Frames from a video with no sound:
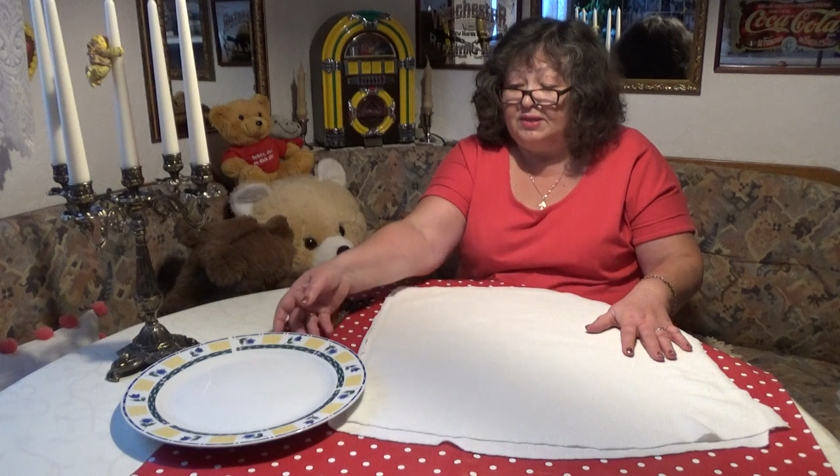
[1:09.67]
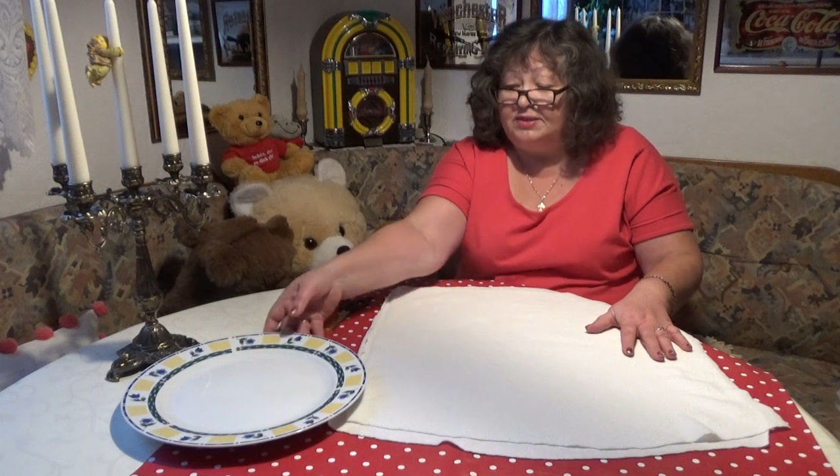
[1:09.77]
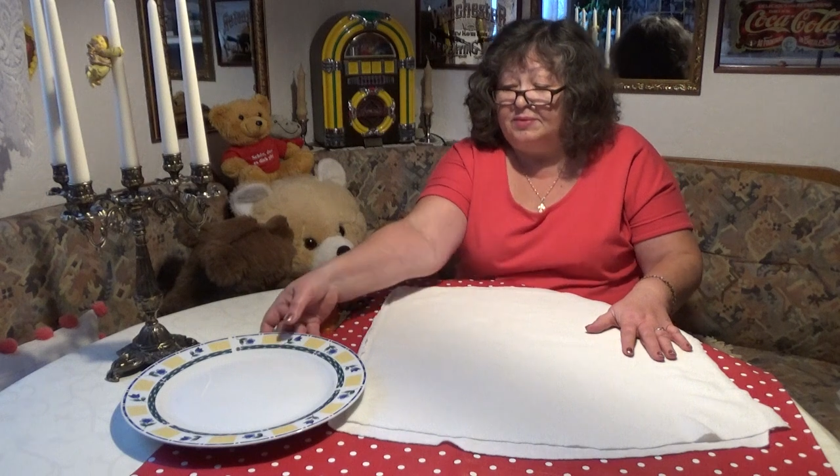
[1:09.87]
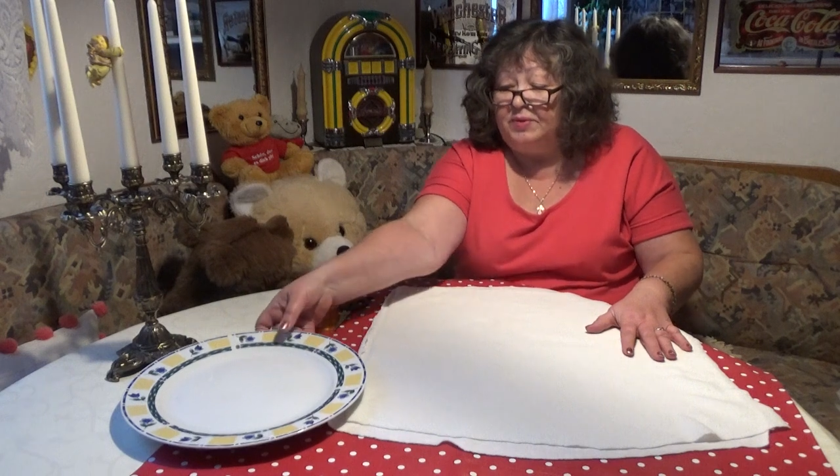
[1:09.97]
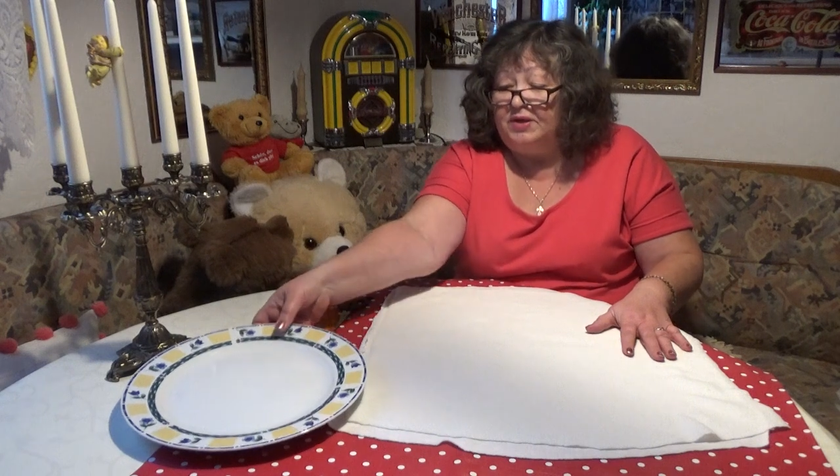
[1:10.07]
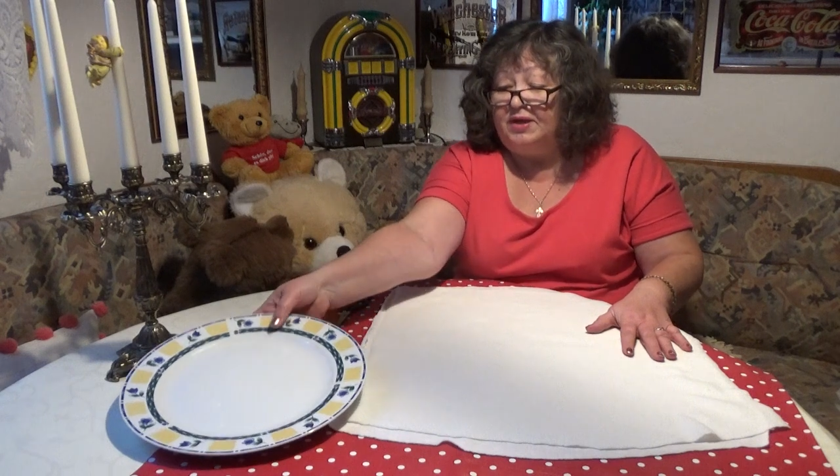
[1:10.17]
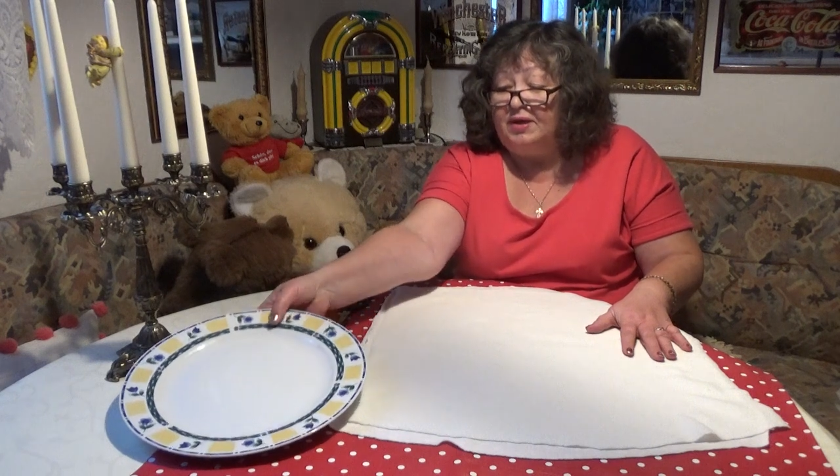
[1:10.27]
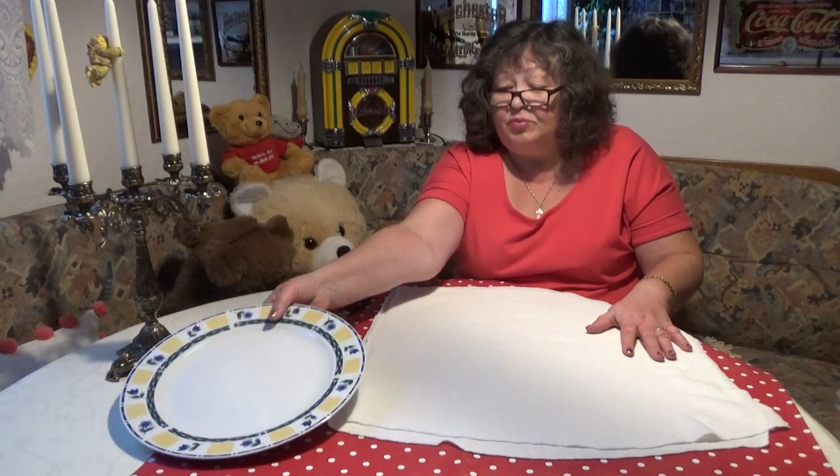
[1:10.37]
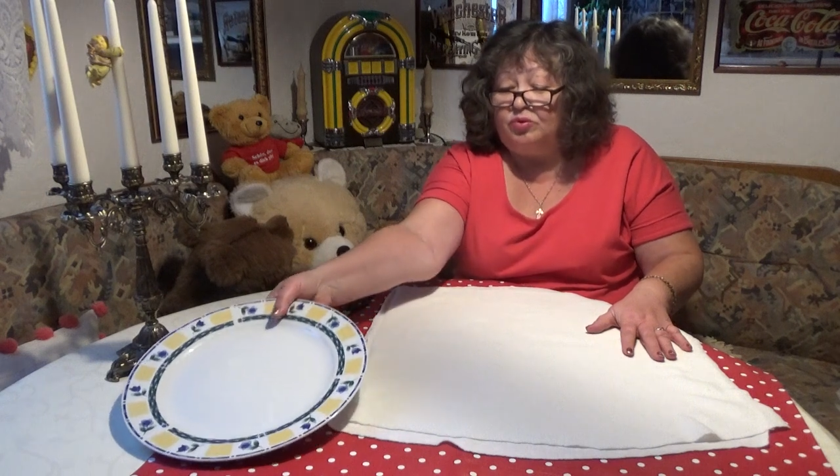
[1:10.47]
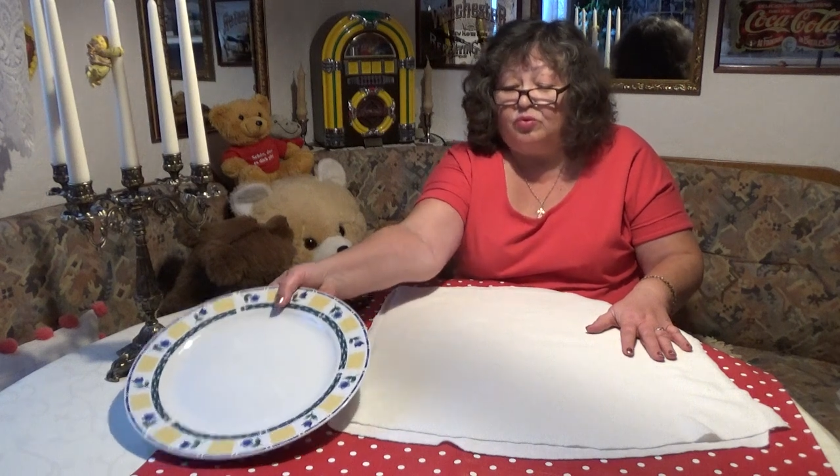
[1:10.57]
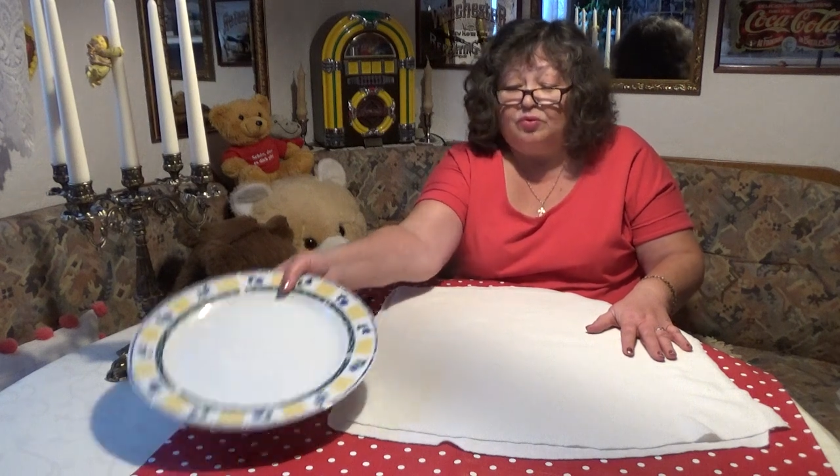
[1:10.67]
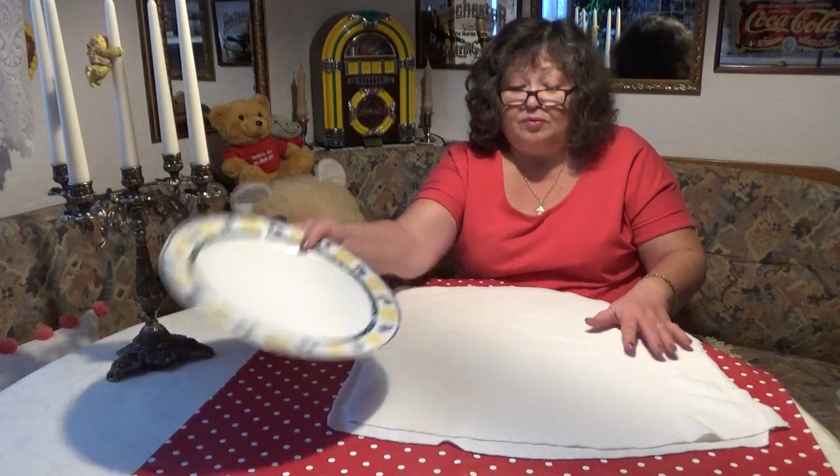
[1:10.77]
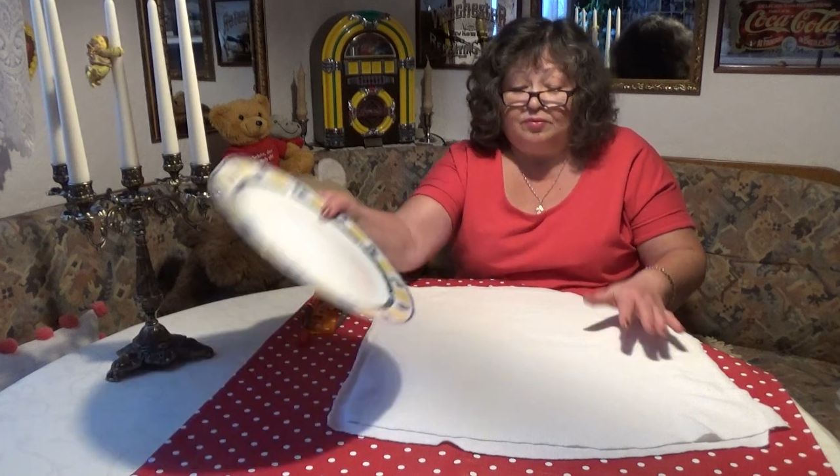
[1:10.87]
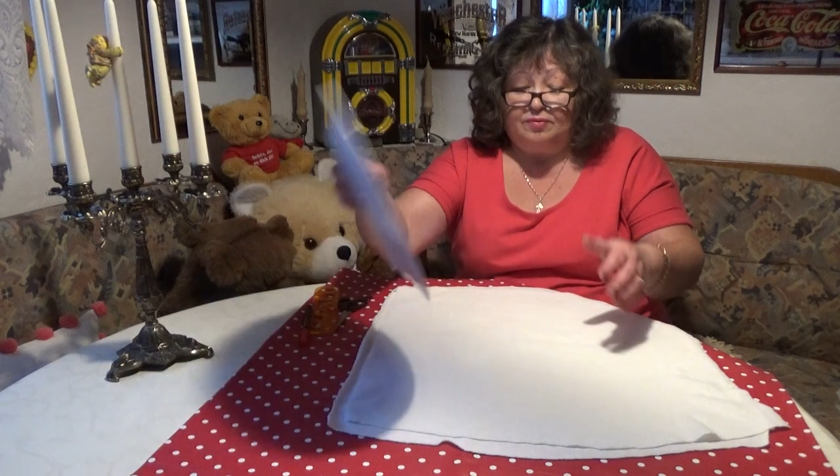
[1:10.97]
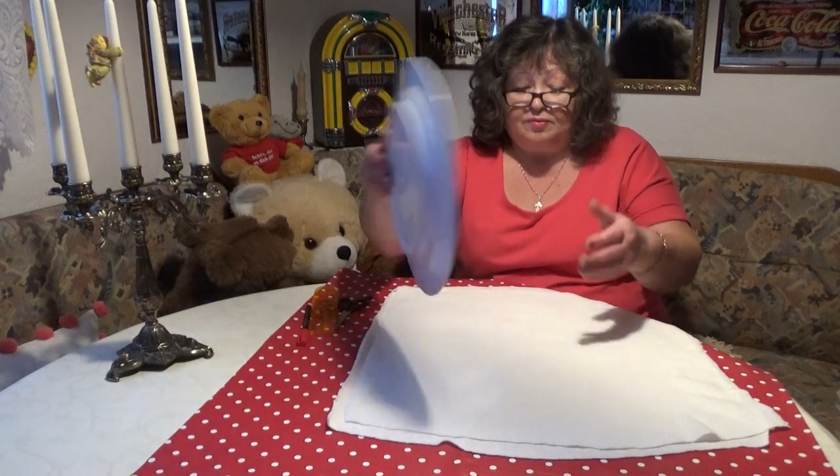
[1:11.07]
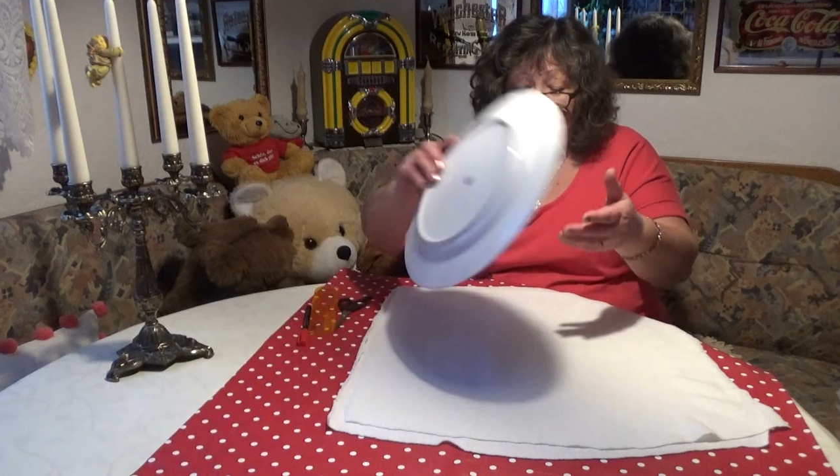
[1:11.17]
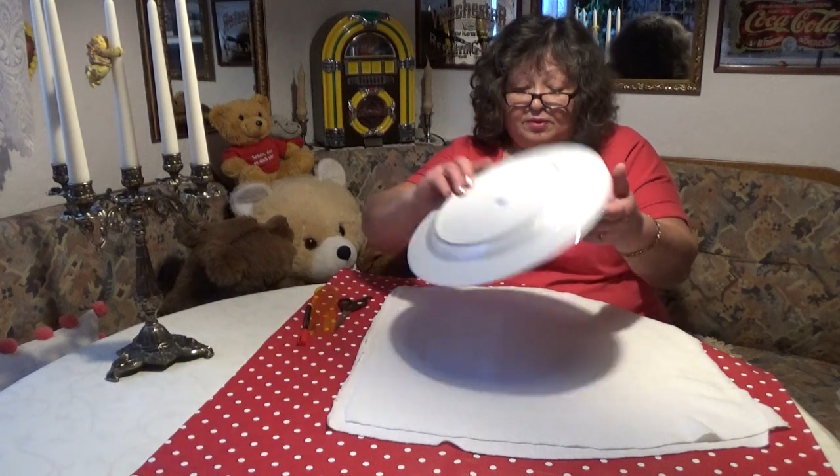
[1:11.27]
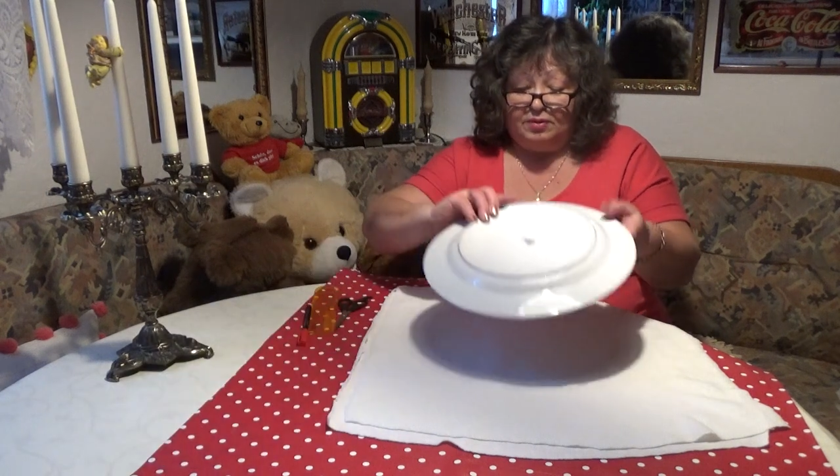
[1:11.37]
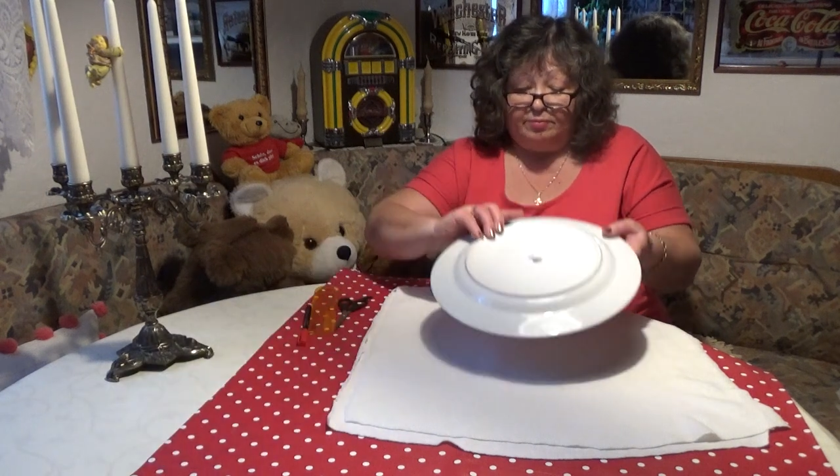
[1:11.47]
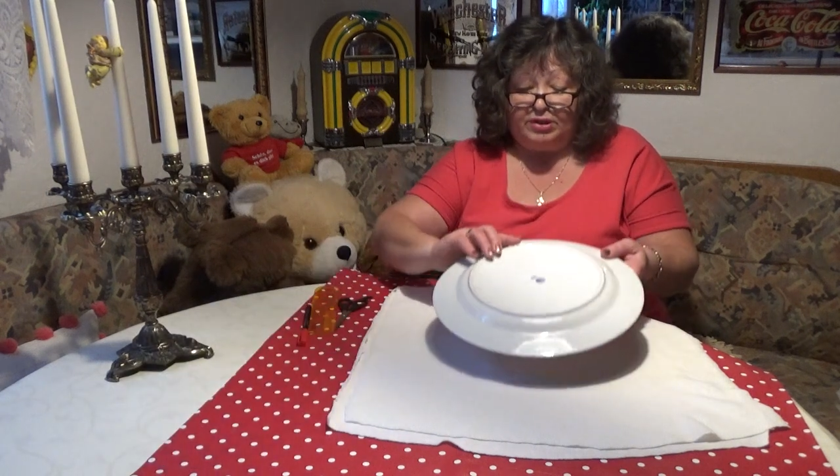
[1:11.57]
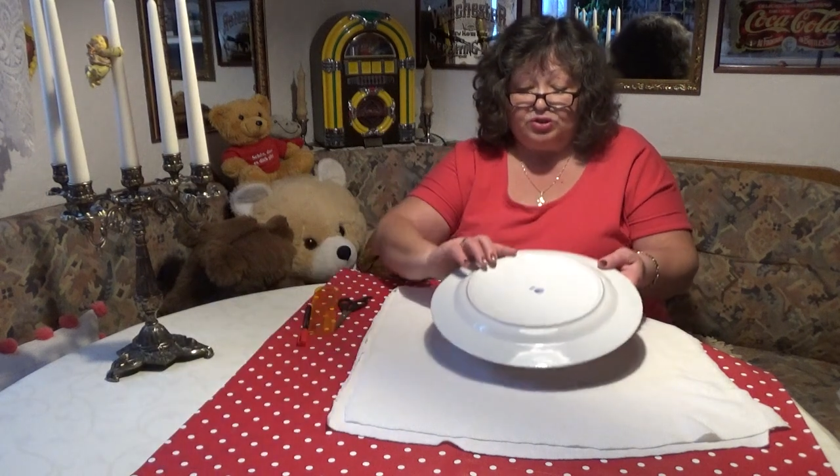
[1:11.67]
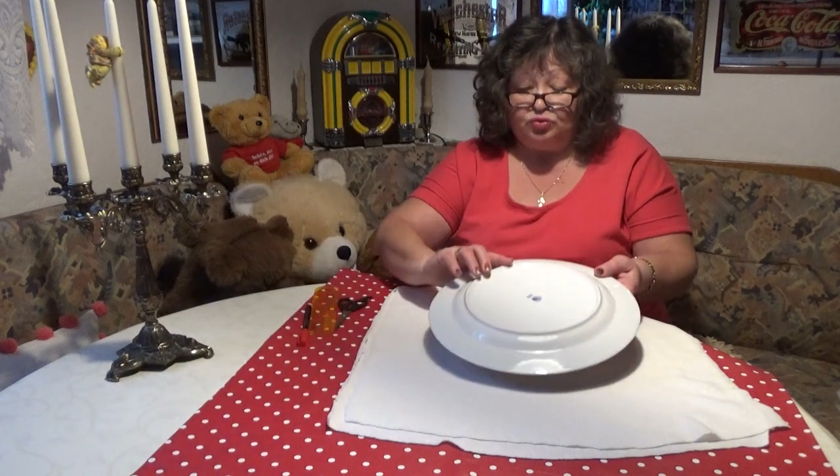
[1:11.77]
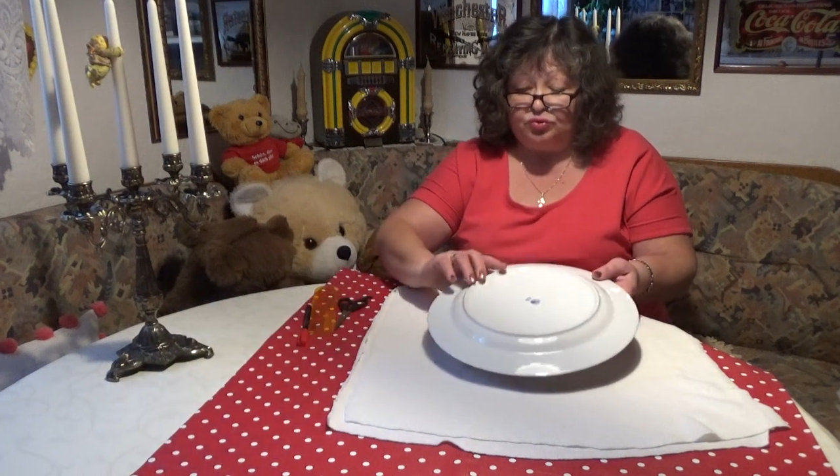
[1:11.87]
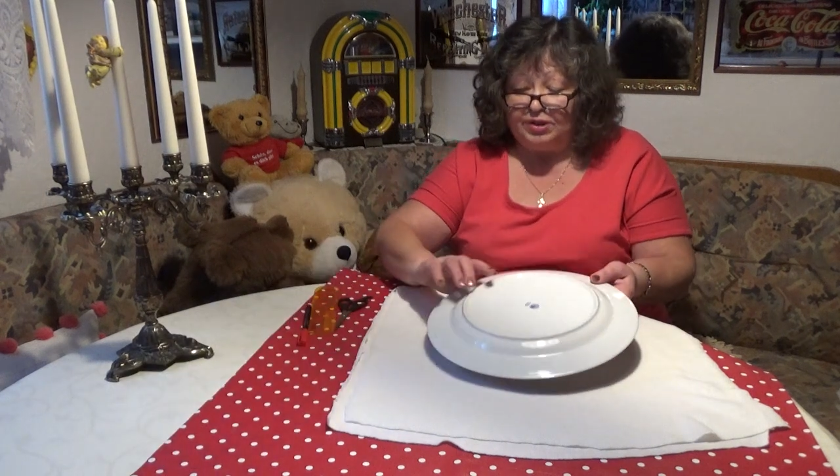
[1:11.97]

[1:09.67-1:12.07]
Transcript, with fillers: Теперь я беру большую